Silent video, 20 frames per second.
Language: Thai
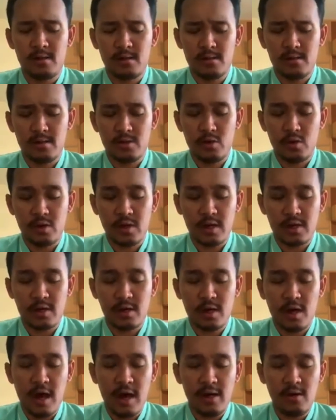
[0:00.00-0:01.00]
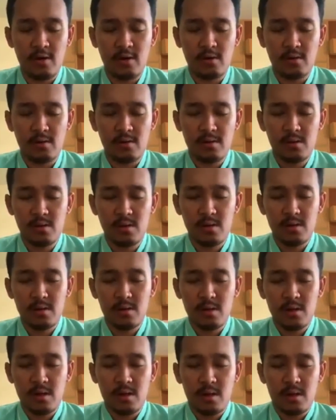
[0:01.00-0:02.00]
ช่วงนั้นก็ไข้ลด
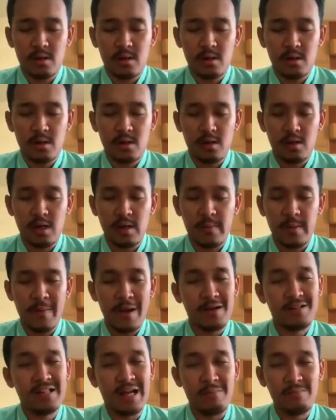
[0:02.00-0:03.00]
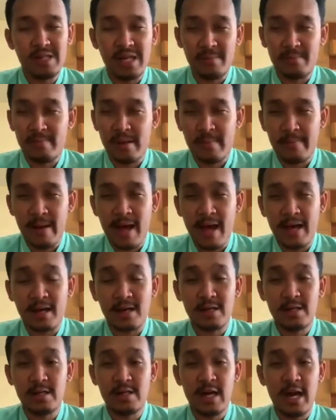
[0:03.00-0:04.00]
เหลือประมาณ 37 ปลายๆ ก็
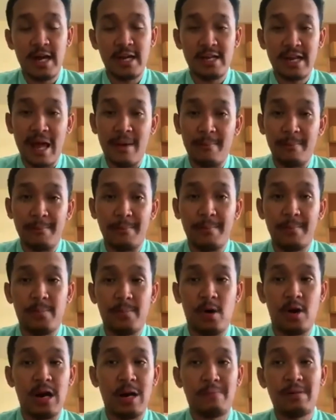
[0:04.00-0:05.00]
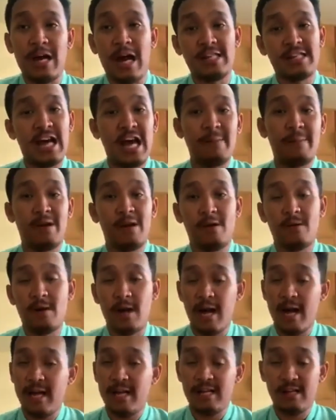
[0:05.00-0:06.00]
คือไข้ต่ำพอรับยาต้านมาแล้ว
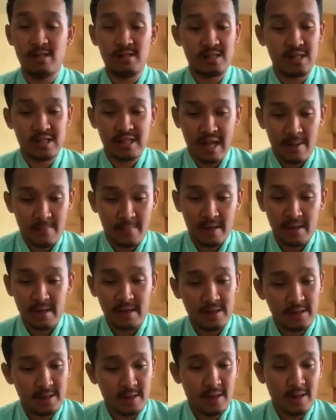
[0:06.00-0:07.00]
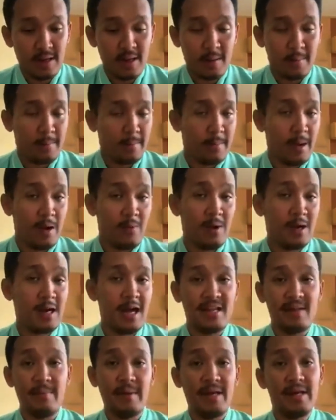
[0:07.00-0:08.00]
ไข้ก็จะต่ำเลย บางวันอา
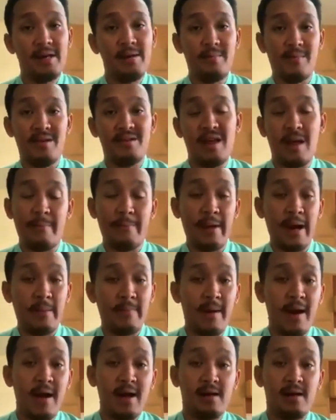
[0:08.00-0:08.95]
จจะมีขึ้นมา 38 บ้าง